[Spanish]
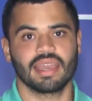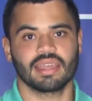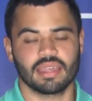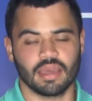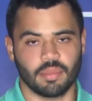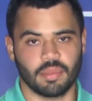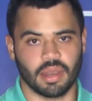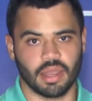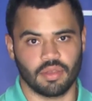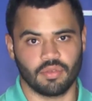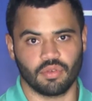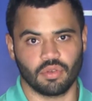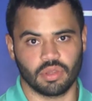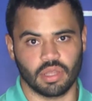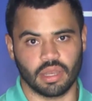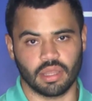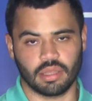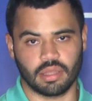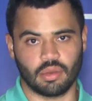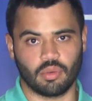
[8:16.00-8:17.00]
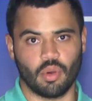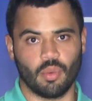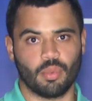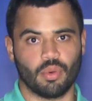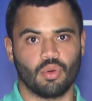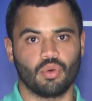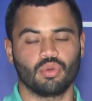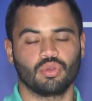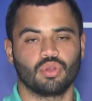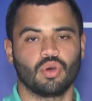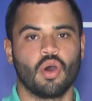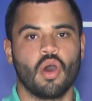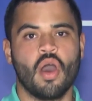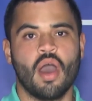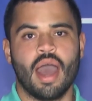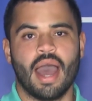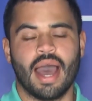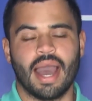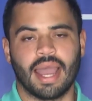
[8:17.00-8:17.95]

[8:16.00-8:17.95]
hecha para disfrutar de este nuevo producto